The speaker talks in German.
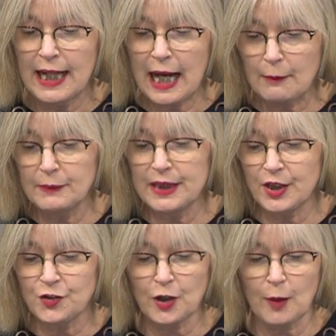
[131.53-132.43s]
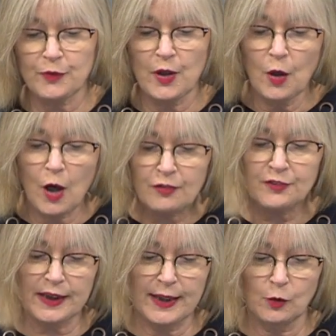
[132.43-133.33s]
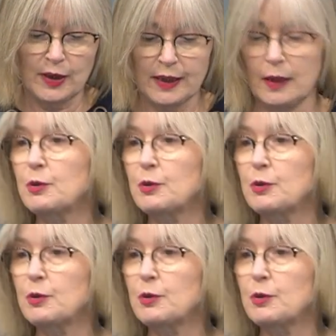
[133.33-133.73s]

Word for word: haben Minijobs oft reguläre